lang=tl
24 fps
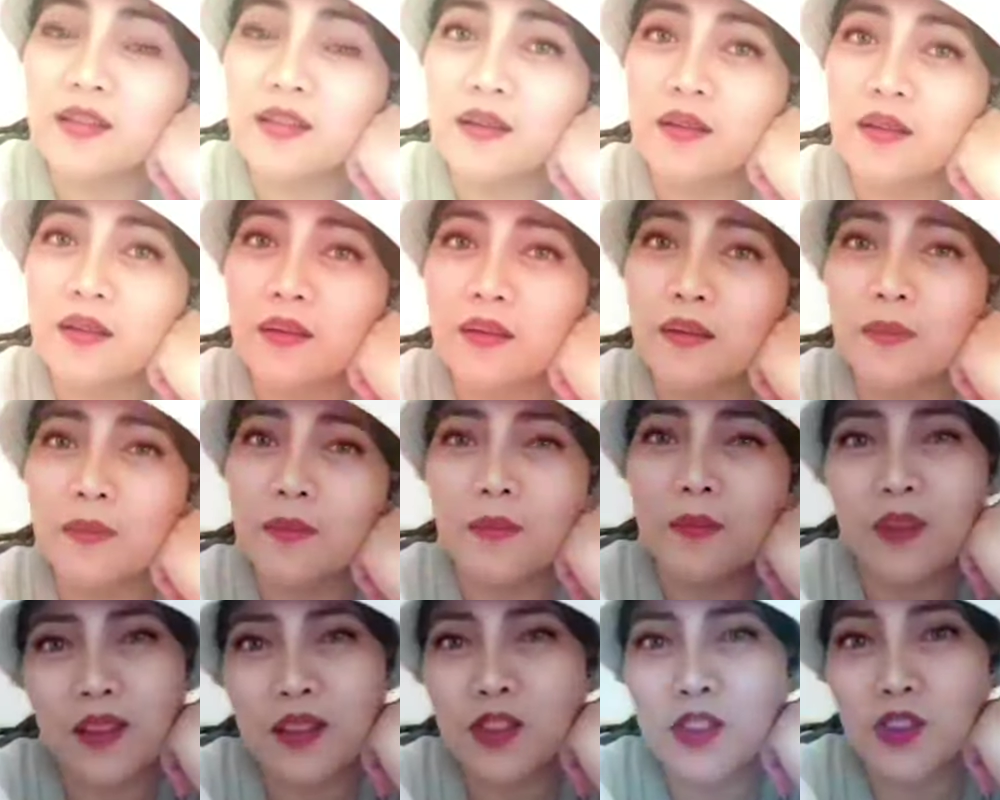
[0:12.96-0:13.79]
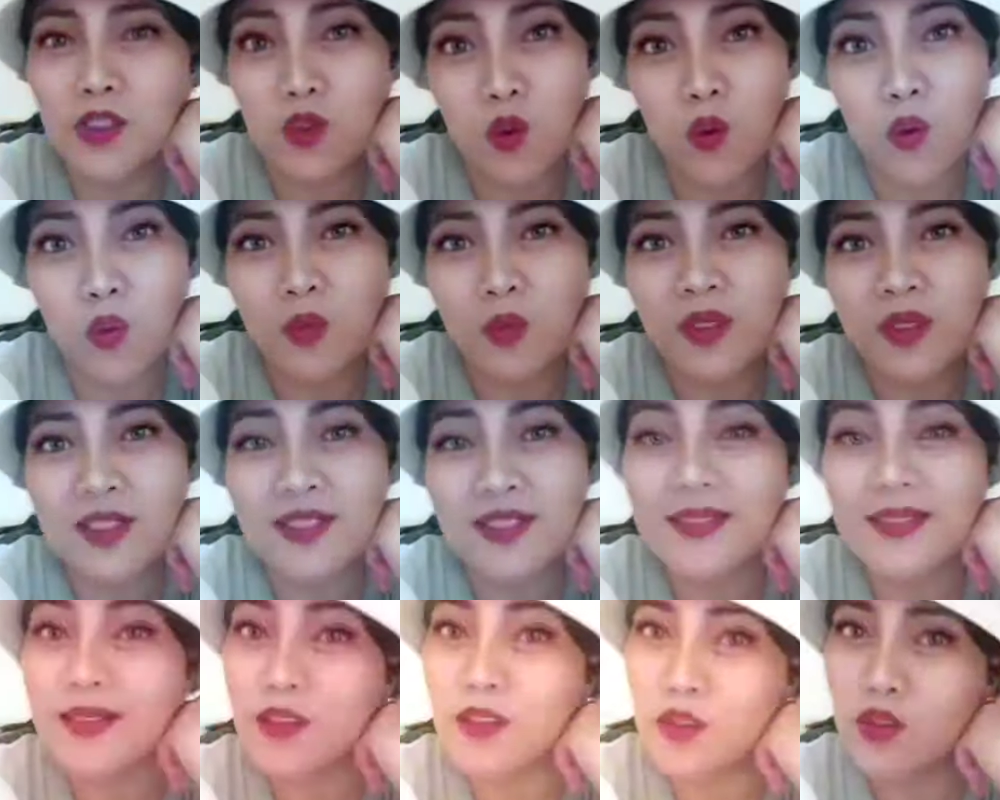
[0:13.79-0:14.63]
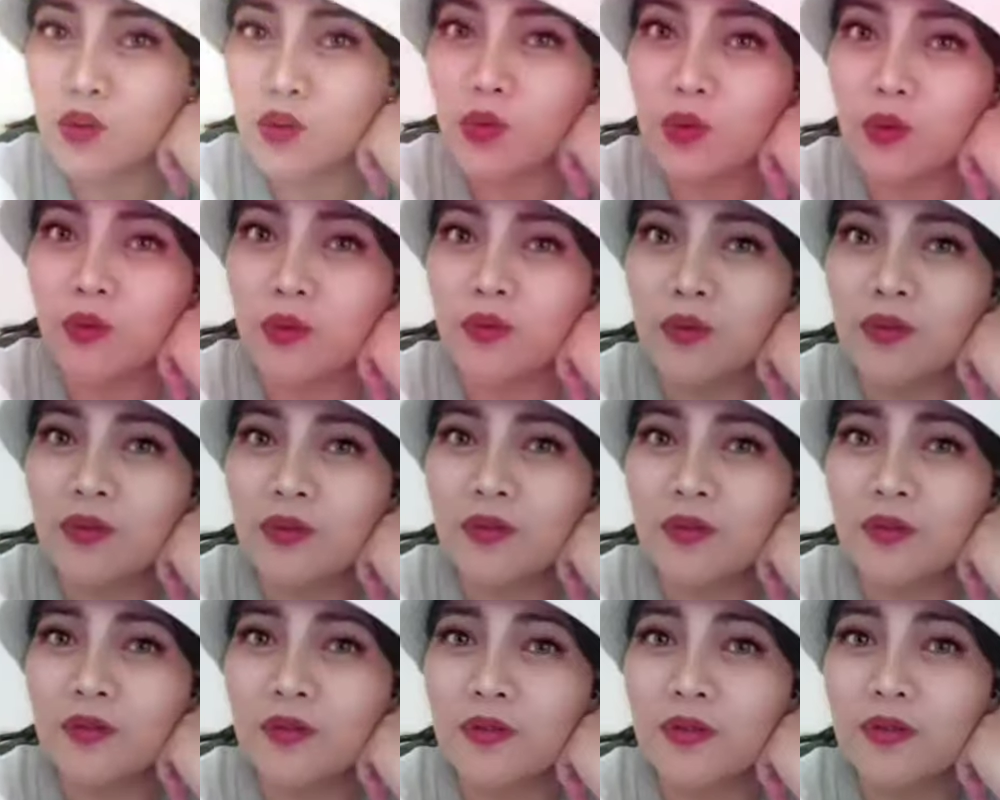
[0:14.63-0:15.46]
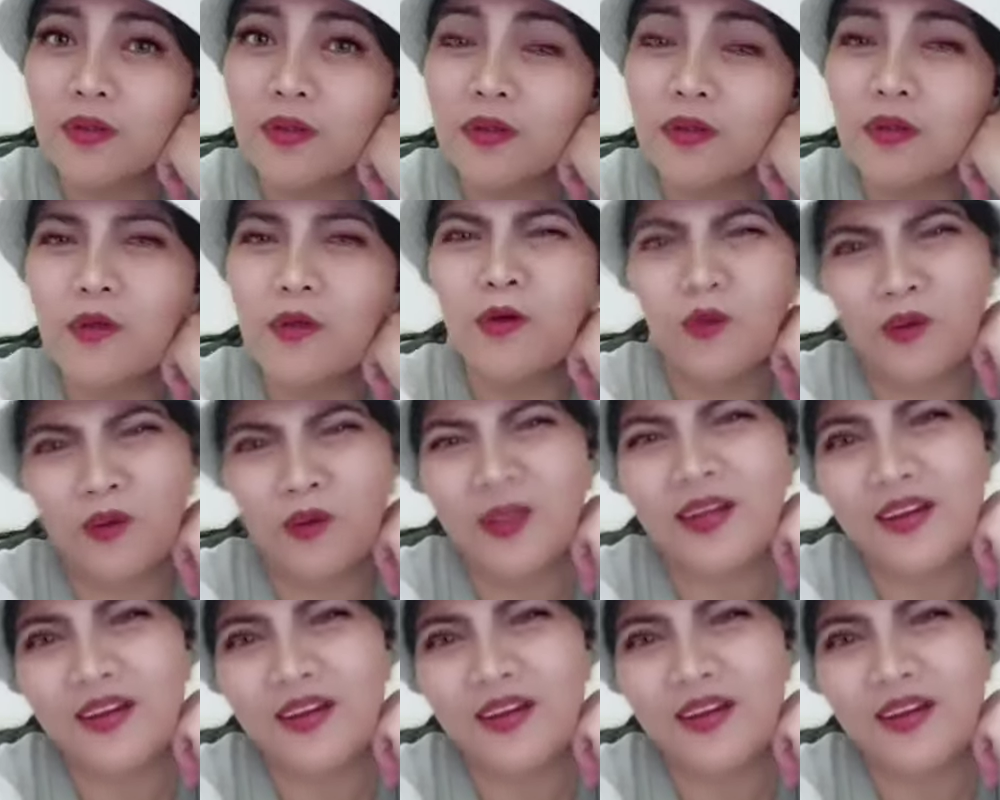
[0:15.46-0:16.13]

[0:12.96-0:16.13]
para i-showy si New. Okay ka